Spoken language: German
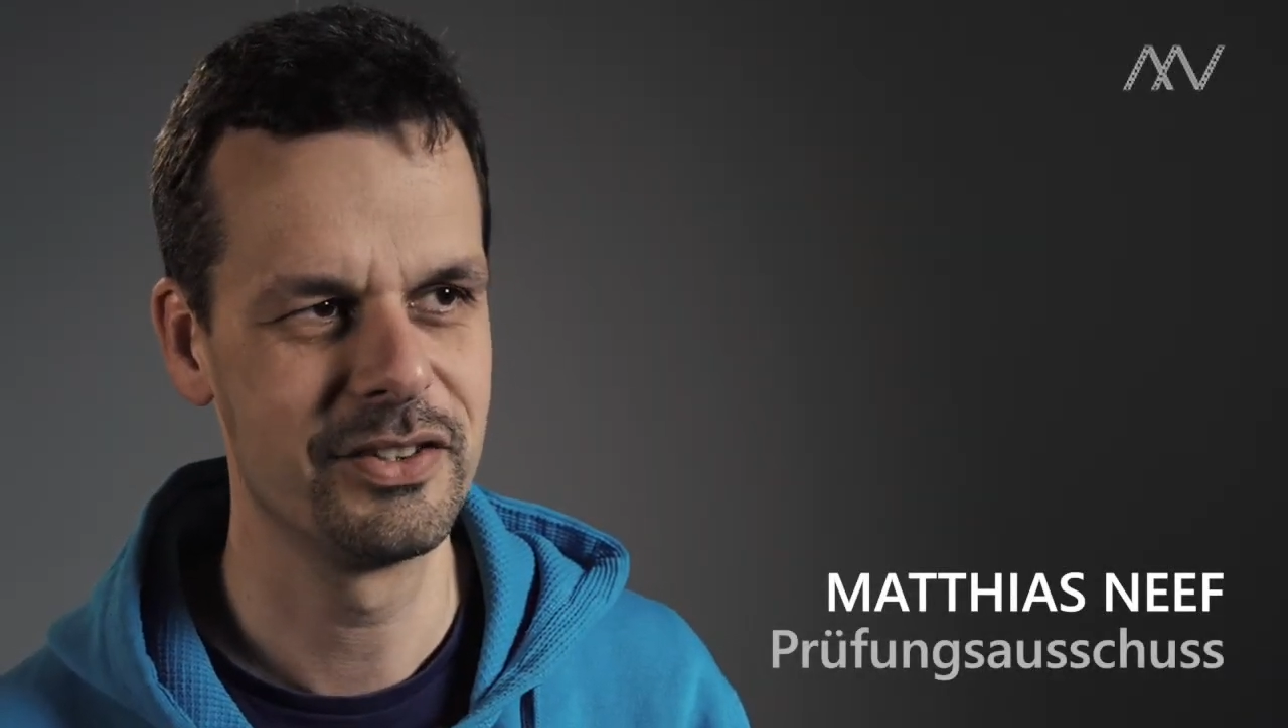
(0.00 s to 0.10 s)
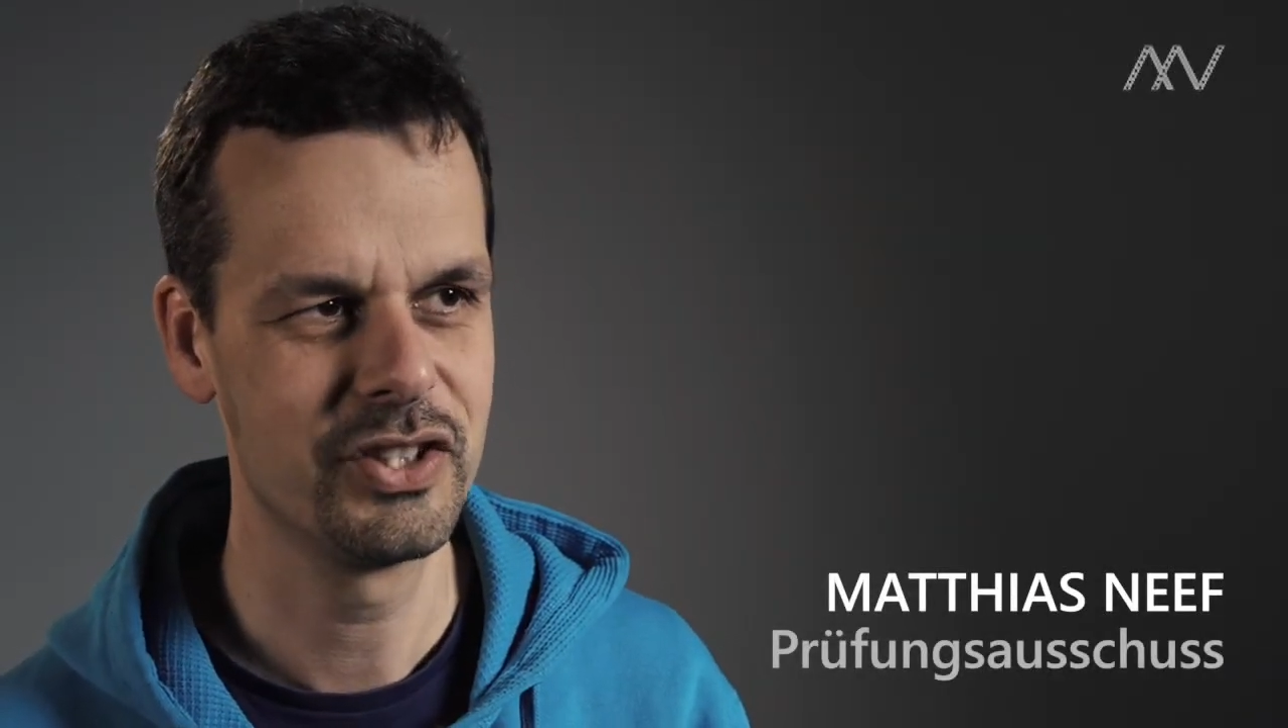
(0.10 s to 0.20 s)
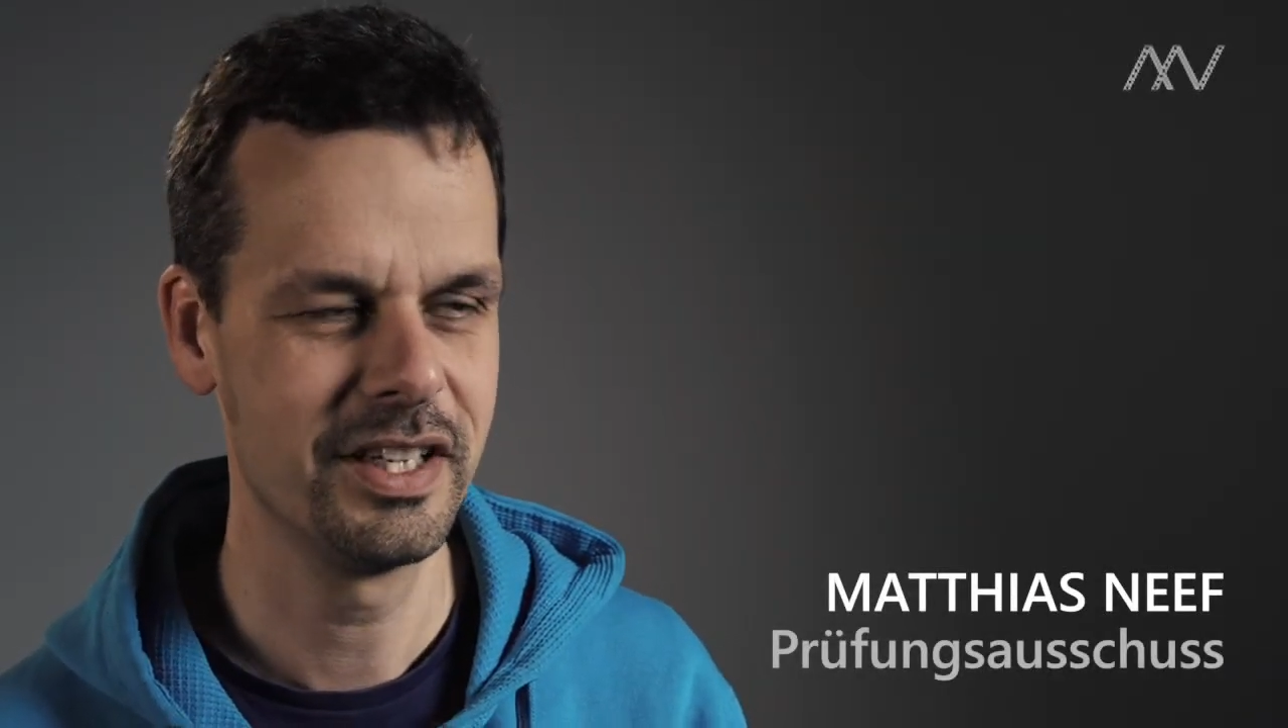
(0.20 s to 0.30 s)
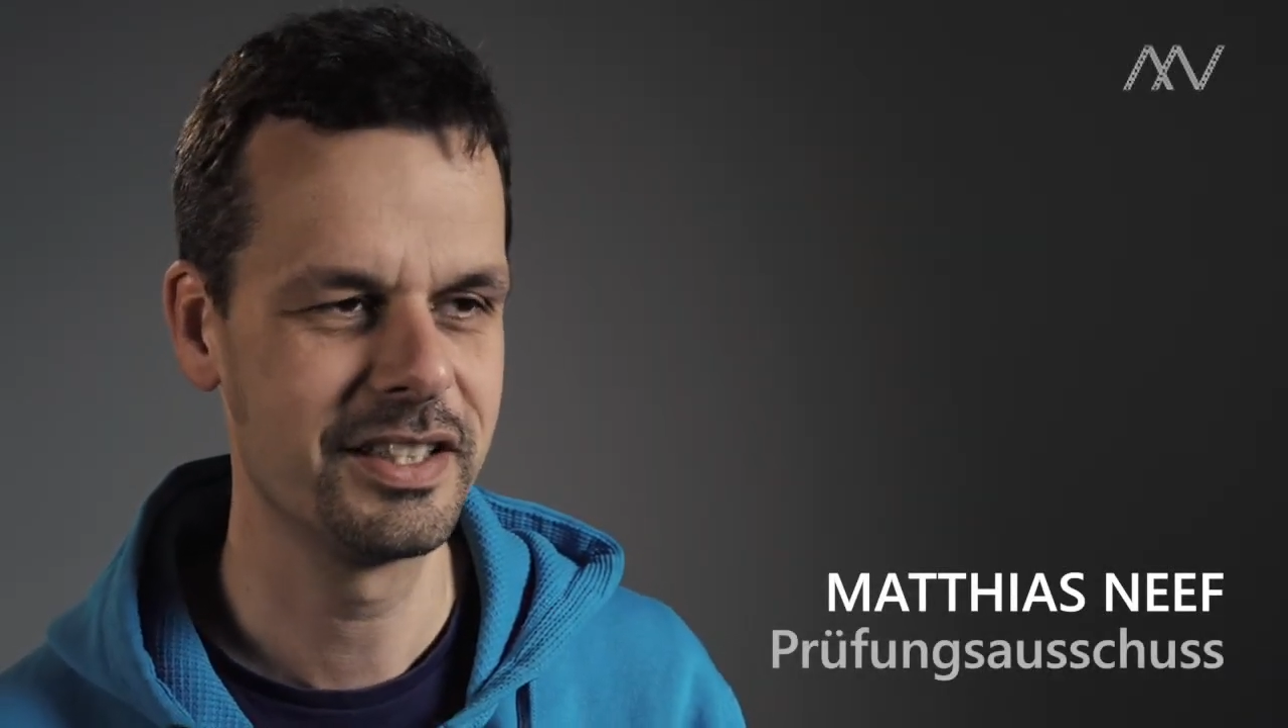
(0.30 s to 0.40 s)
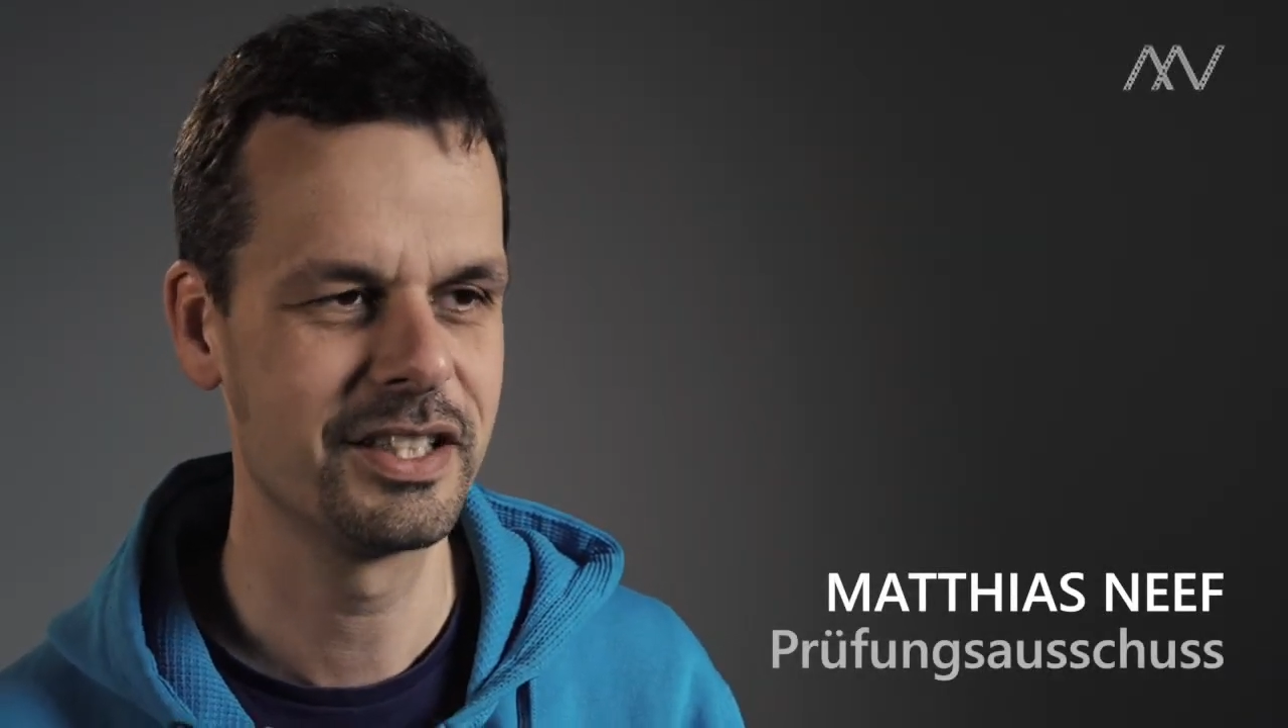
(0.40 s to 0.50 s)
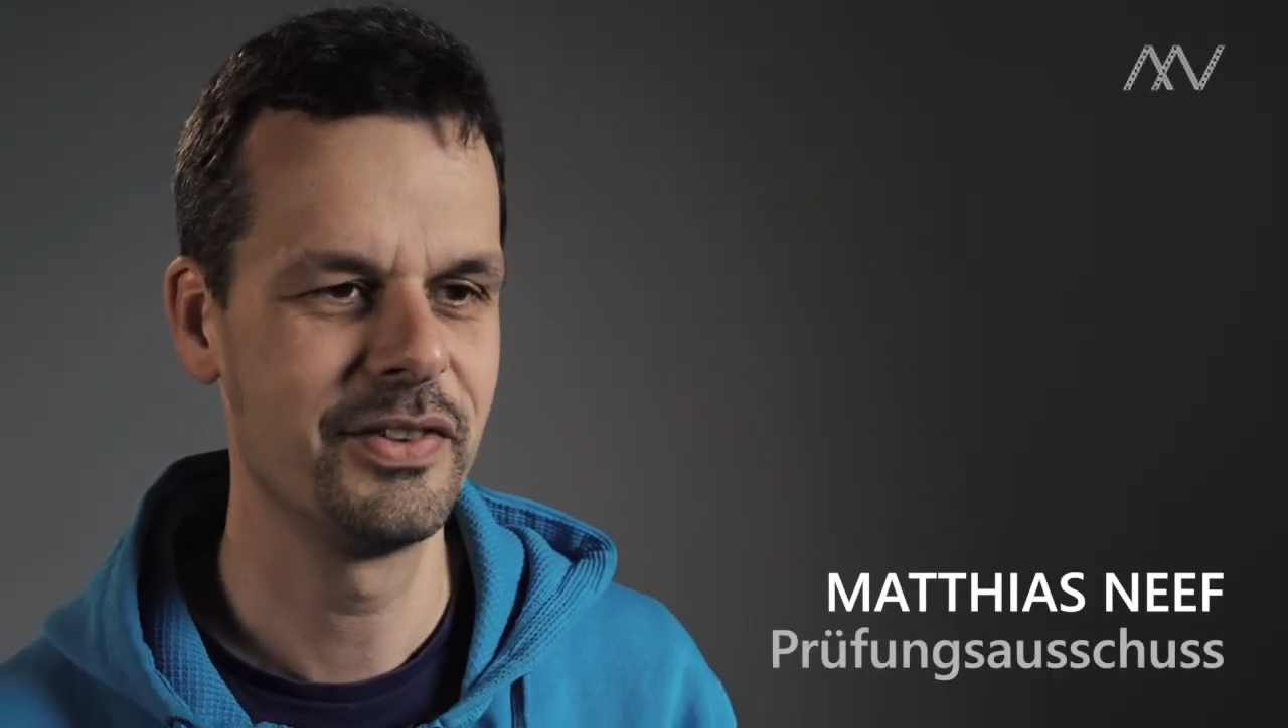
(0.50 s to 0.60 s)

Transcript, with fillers: eine ständige